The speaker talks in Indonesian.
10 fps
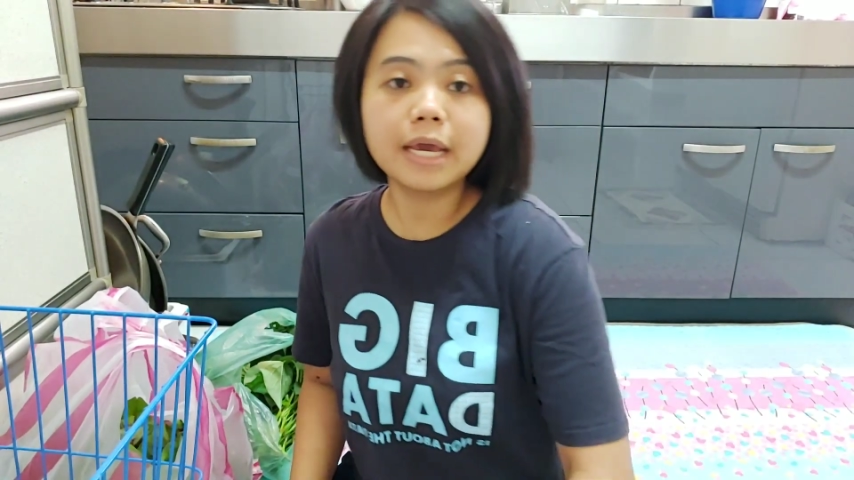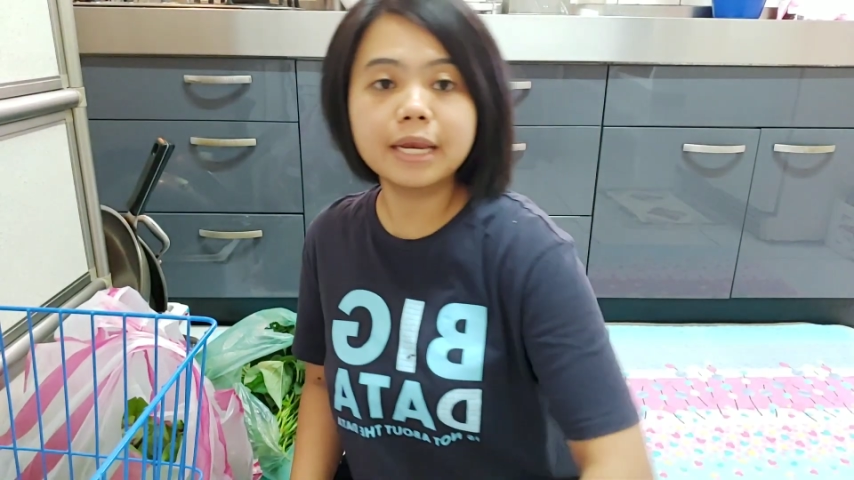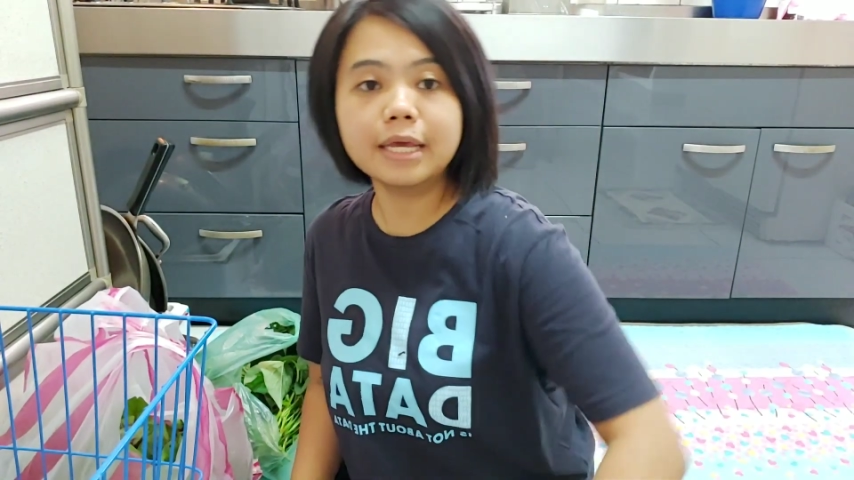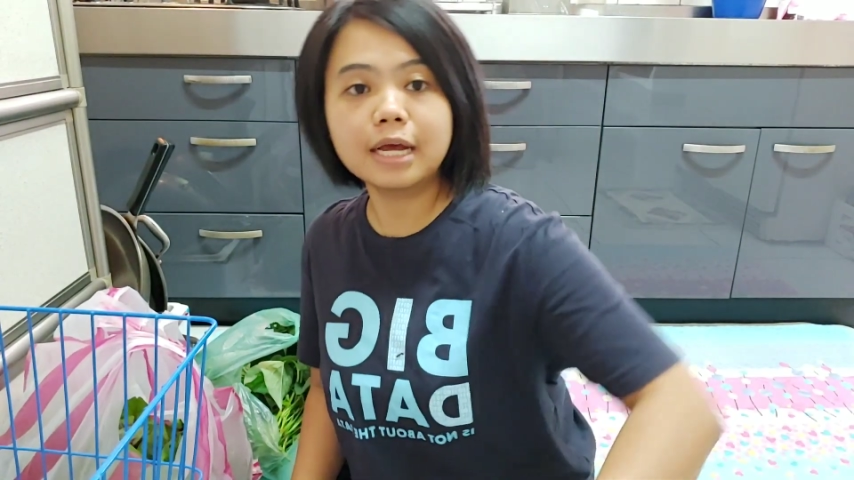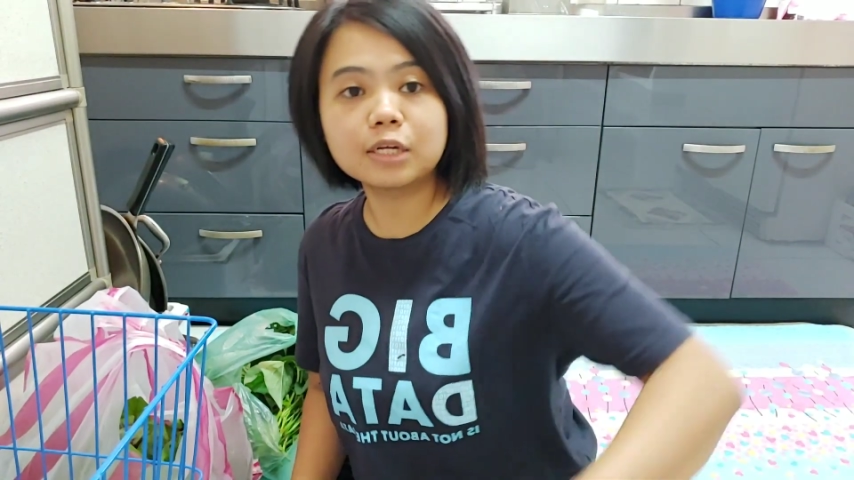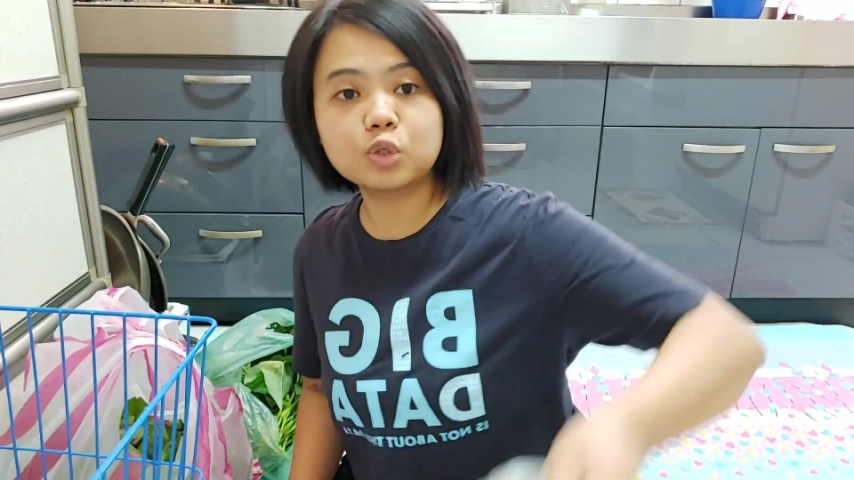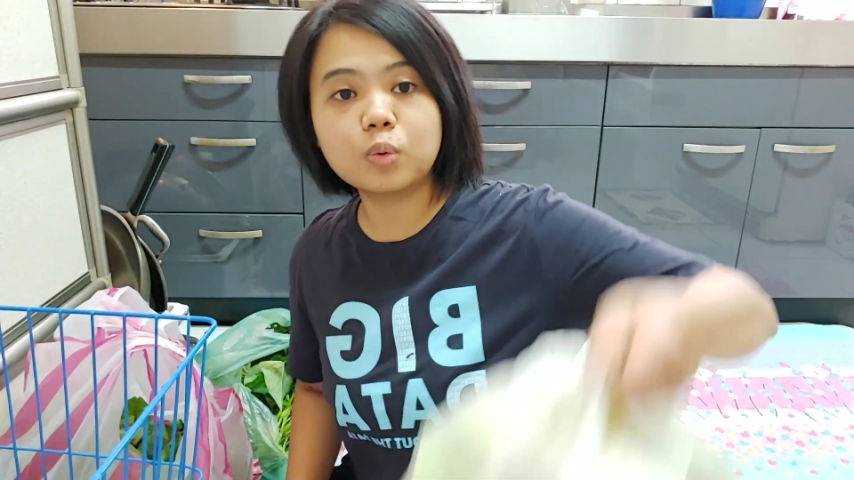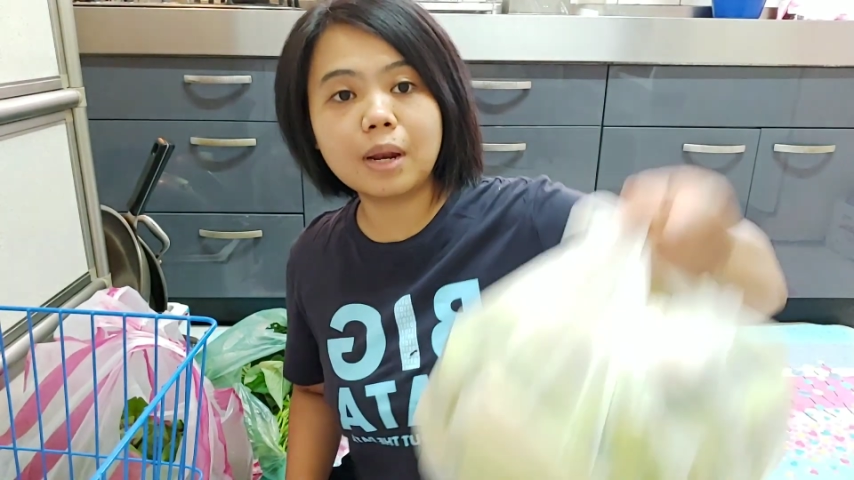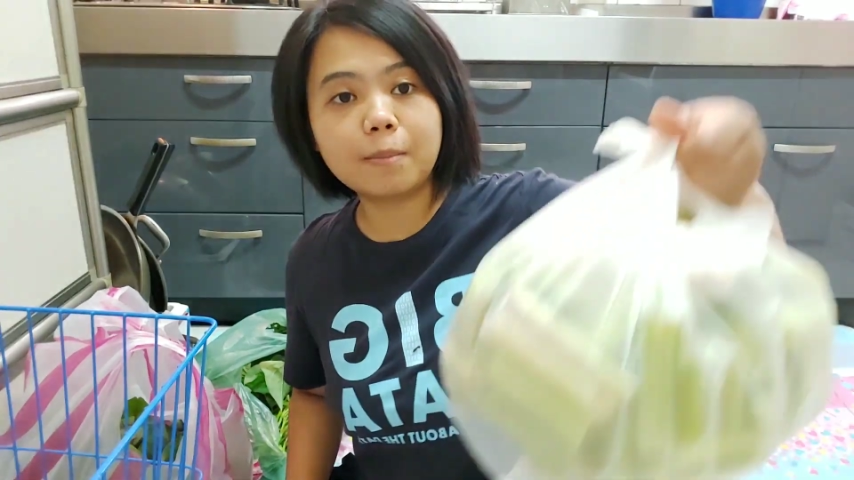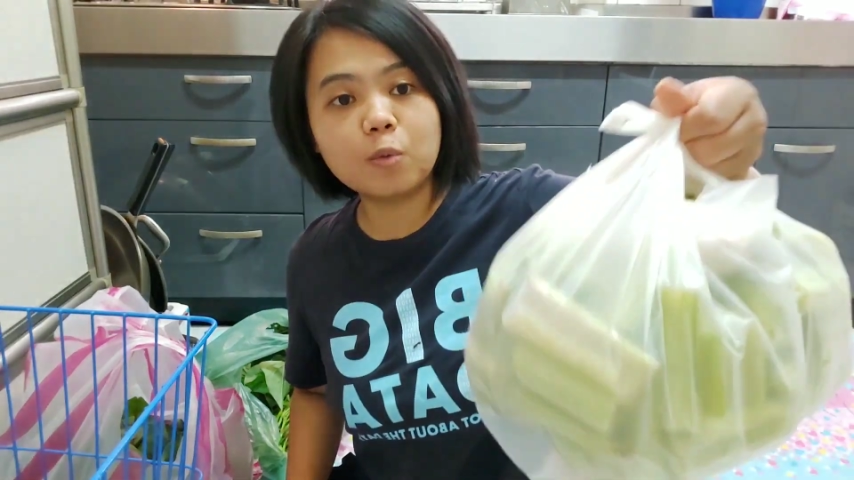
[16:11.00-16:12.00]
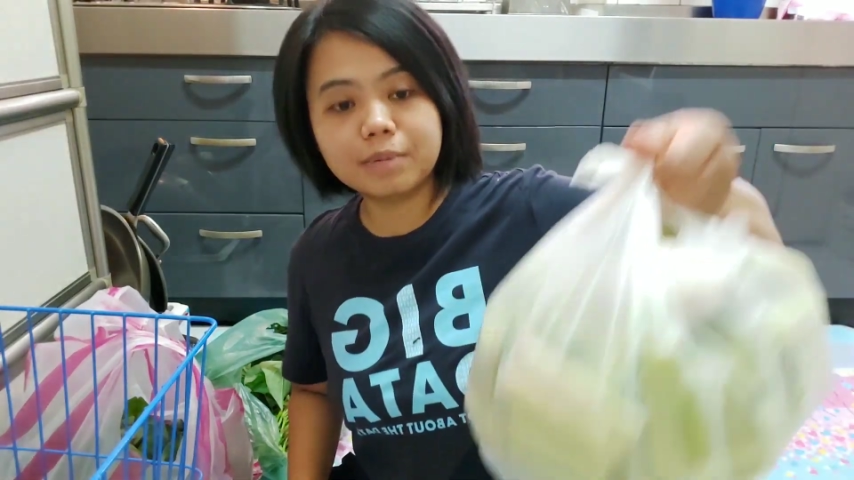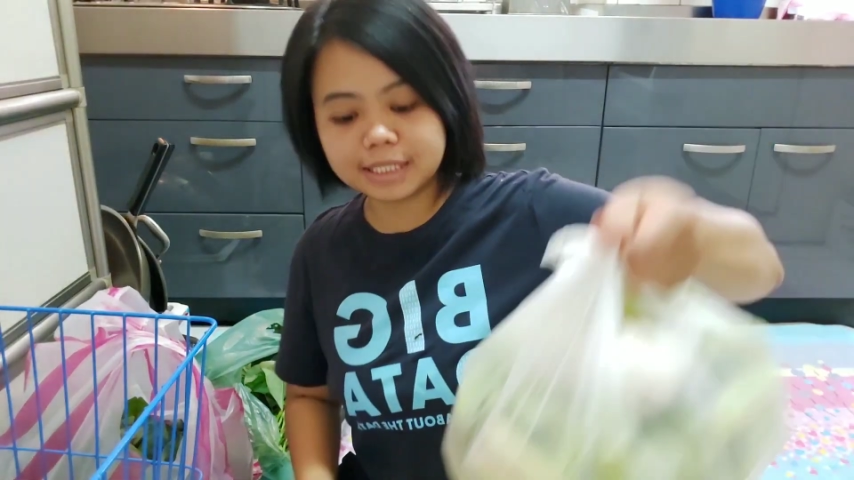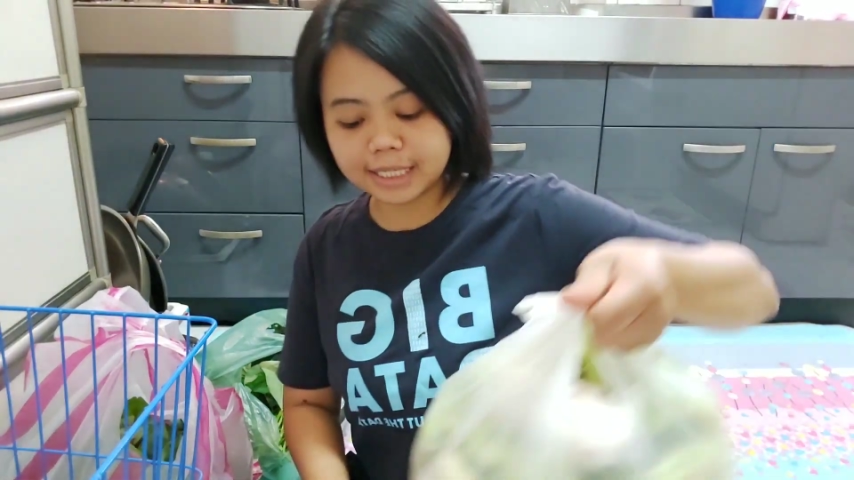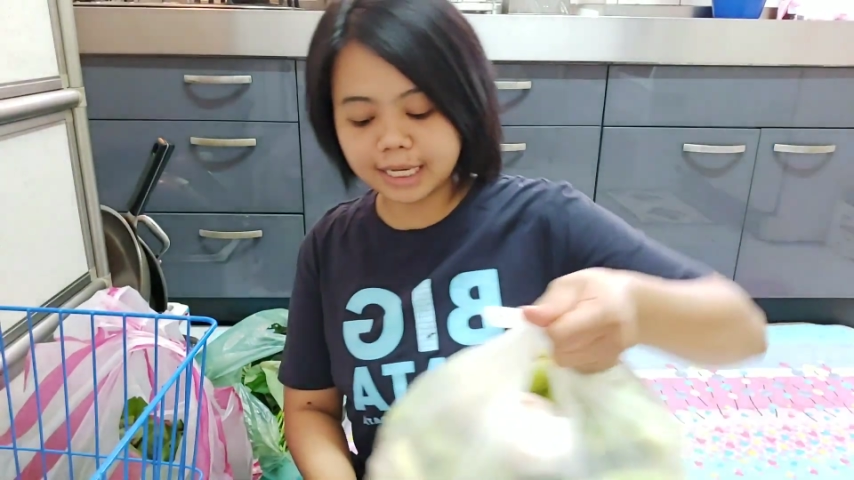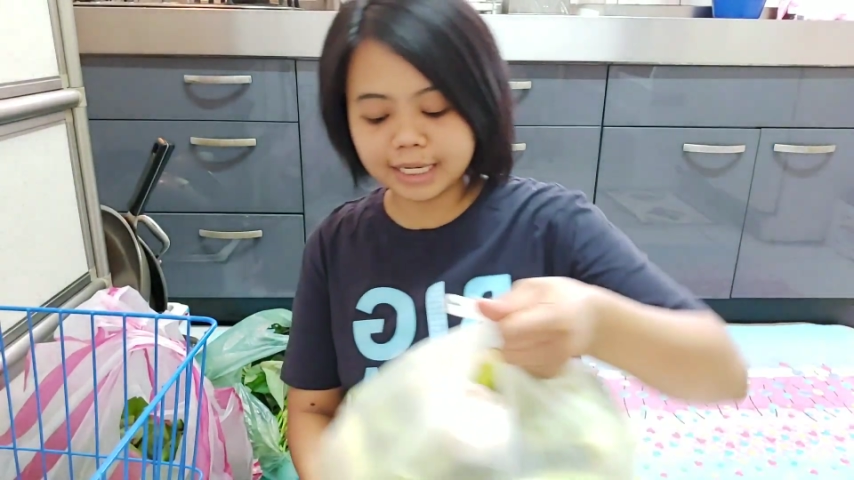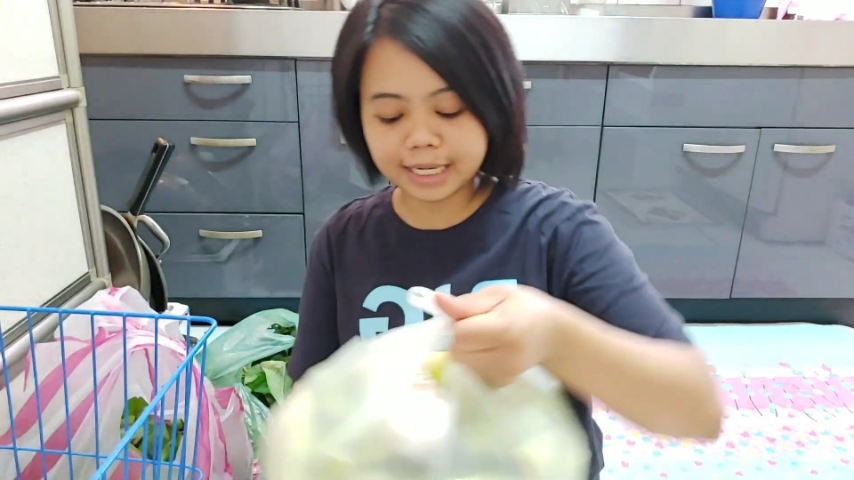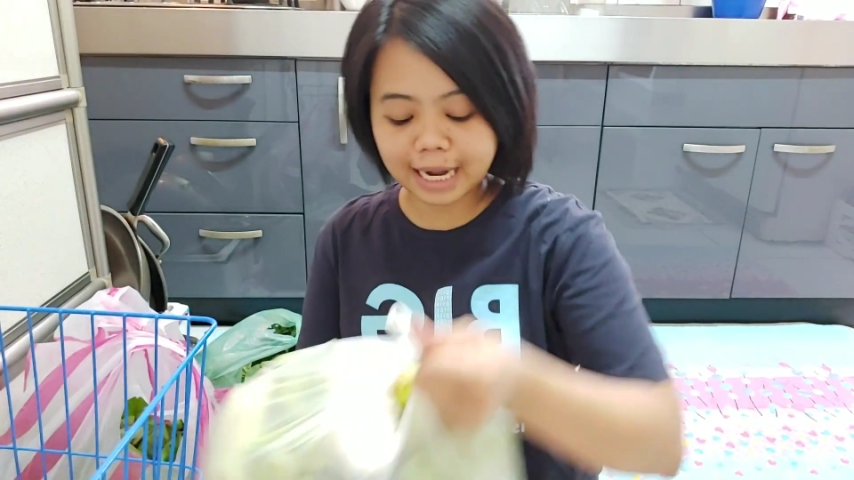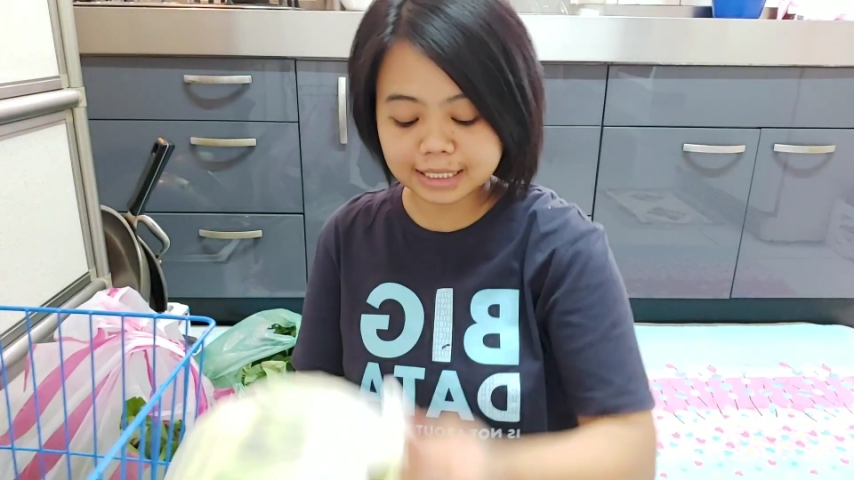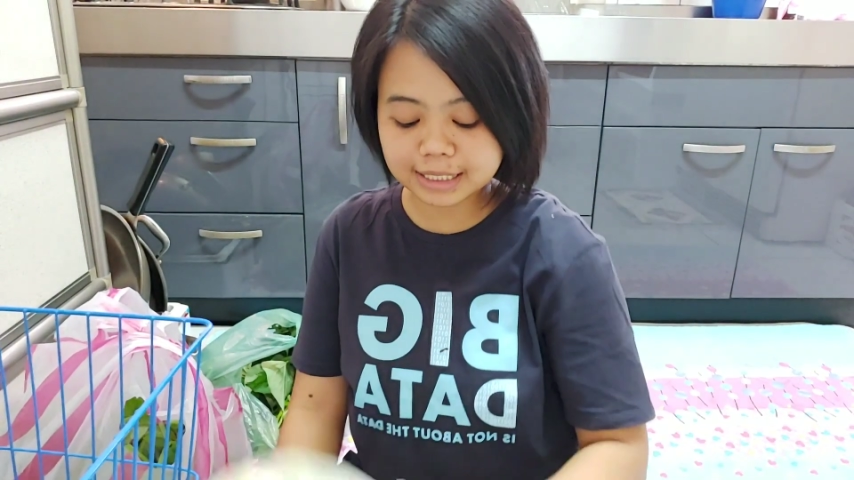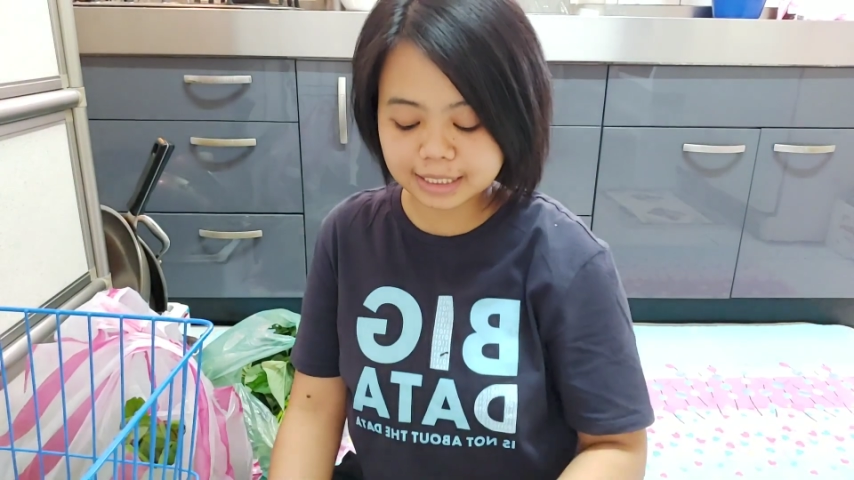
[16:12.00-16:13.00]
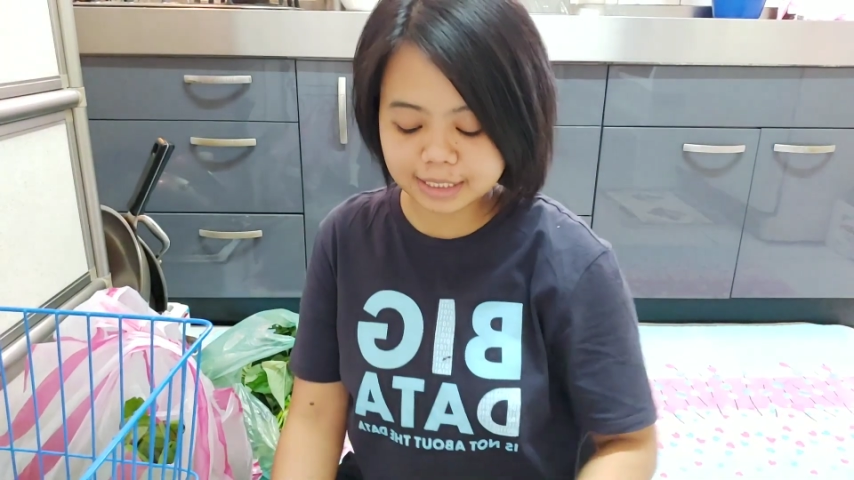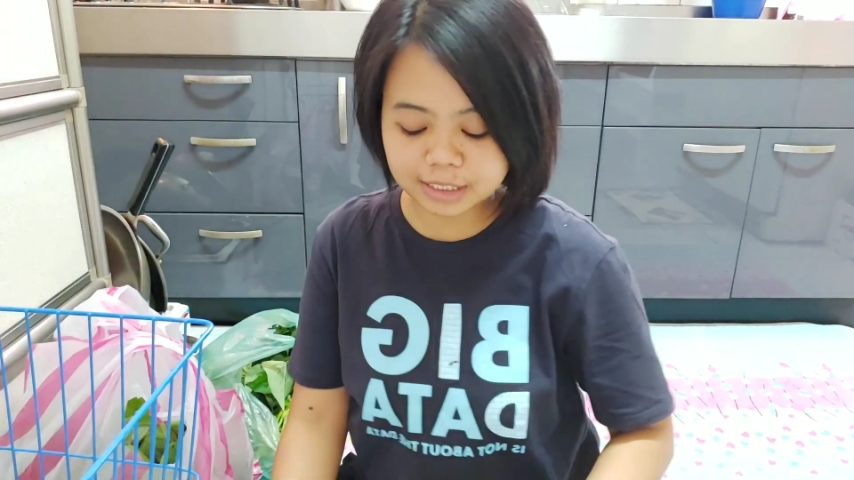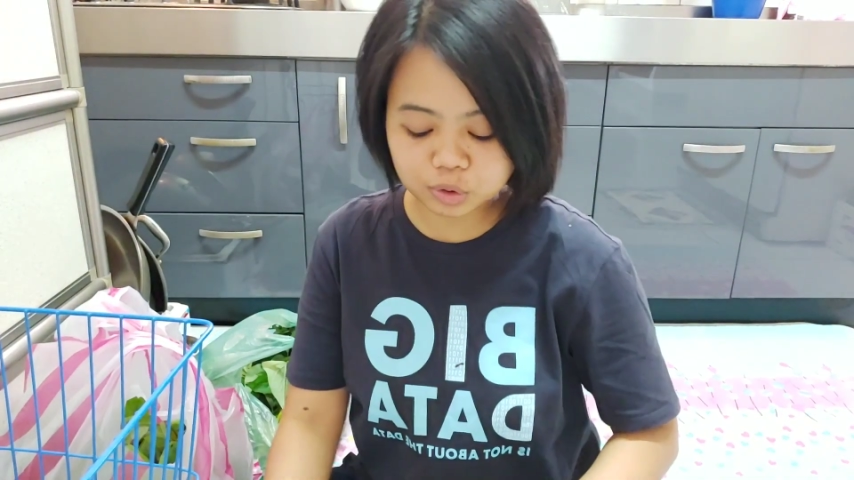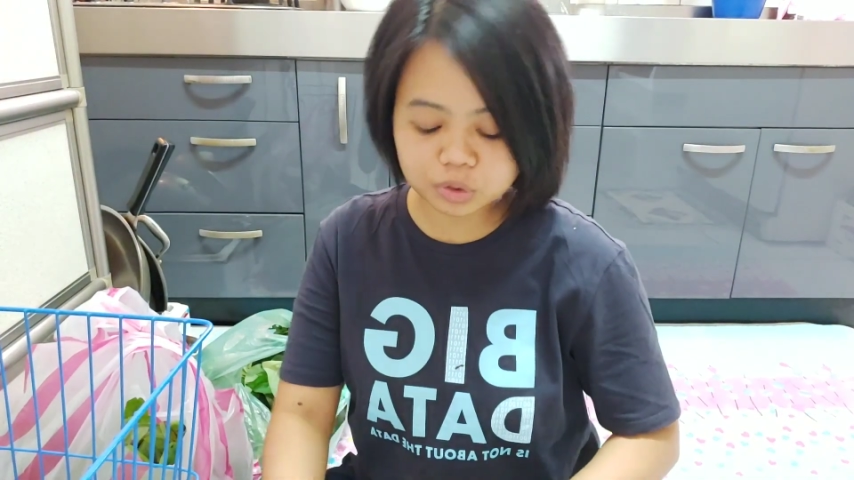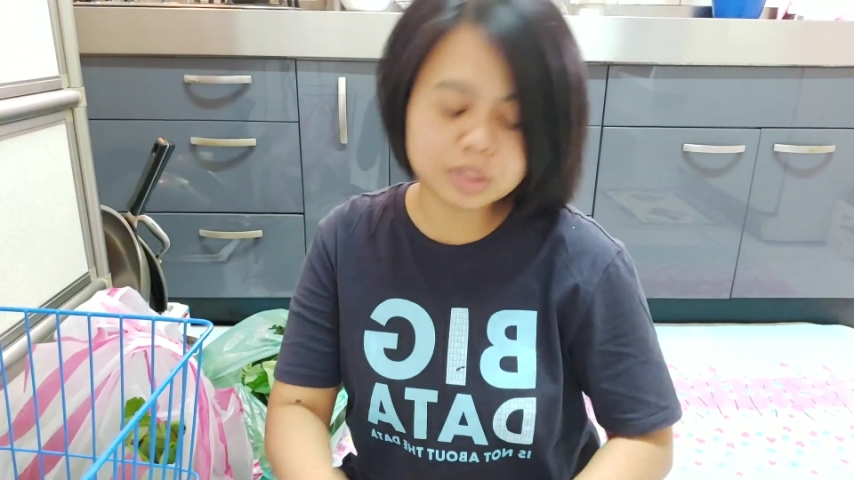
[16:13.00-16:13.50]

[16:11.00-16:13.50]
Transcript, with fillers: ini yang jual mau bersihin dikasih di,